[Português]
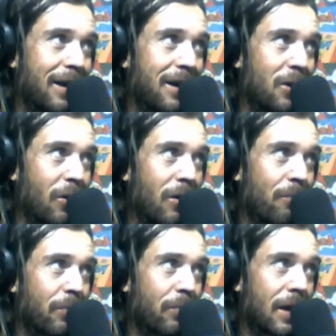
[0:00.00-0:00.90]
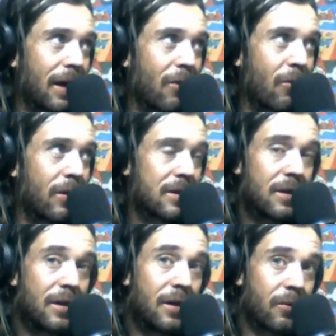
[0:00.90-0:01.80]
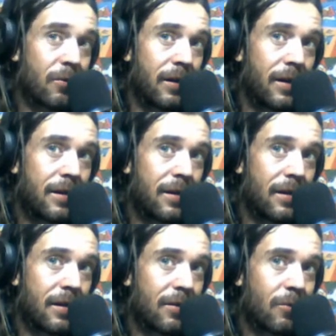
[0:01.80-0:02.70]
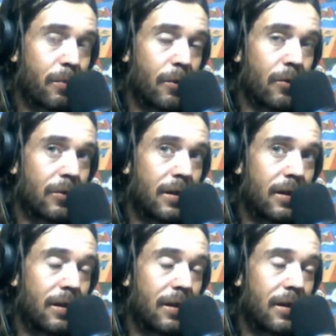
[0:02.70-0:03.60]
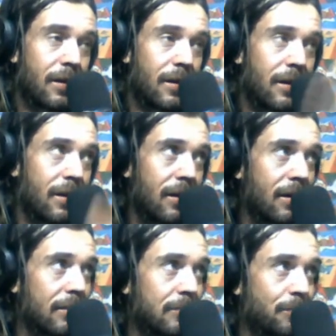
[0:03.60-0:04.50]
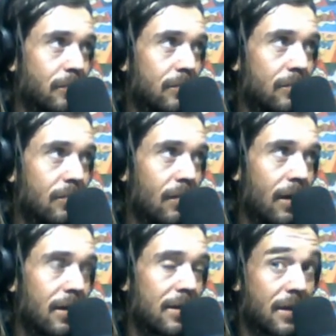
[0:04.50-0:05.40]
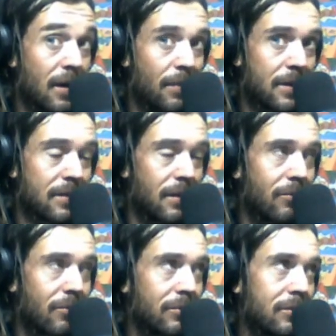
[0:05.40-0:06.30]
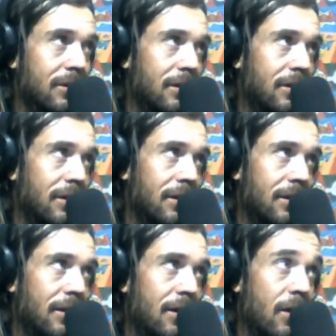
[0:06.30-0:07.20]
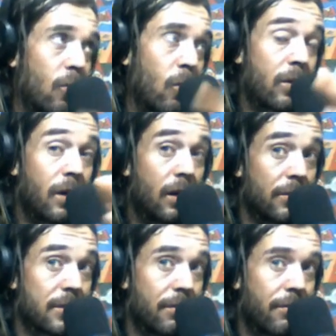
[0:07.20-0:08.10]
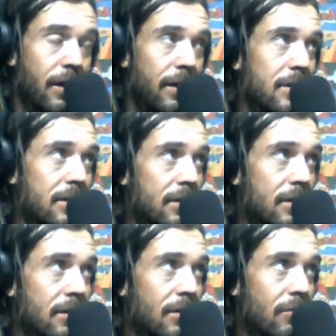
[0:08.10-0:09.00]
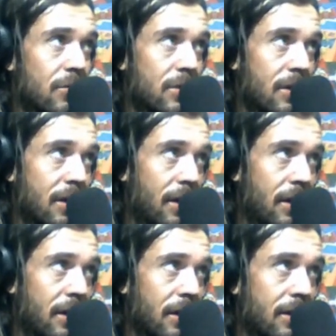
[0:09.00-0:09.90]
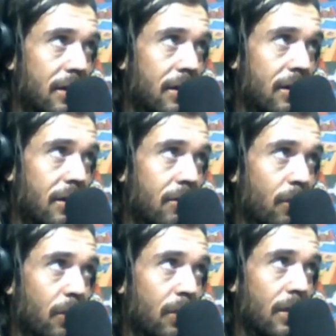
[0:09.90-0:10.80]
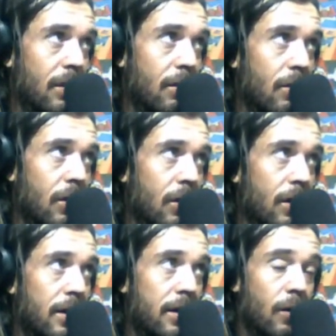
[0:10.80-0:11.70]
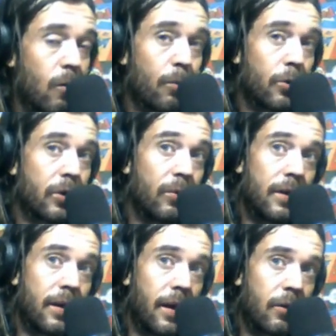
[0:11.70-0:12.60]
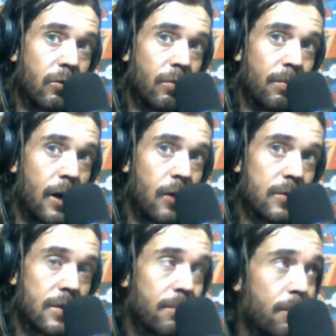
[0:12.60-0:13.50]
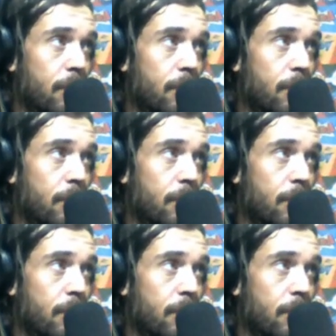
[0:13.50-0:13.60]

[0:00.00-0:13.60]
aqui, ó, com esse ícone aqui, ponto de exclamação o que, que você faz? Você clica aqui, clica com o botão direito do mouse,